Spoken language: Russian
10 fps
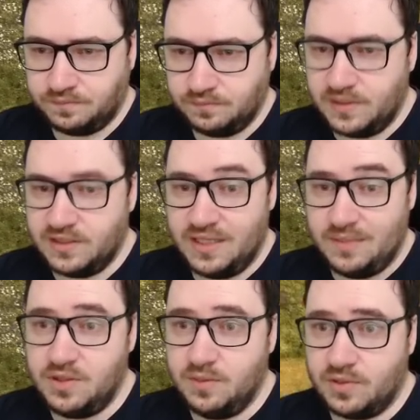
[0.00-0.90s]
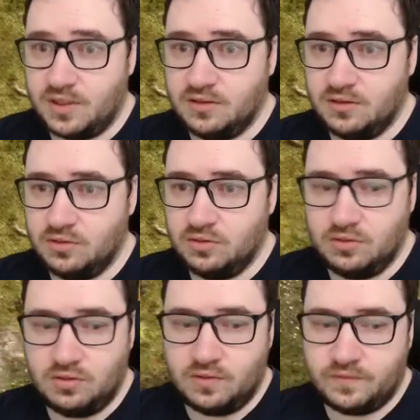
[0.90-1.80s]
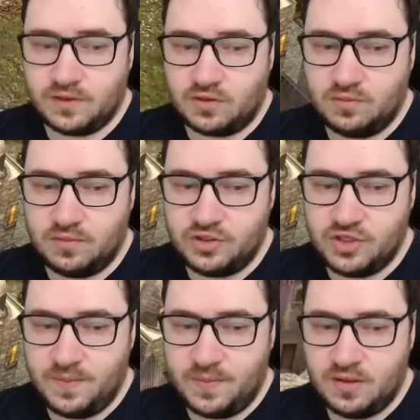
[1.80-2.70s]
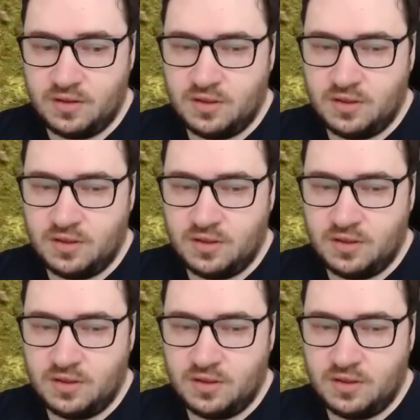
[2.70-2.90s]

Блин, я бы не брал Лоло в таком матчапе.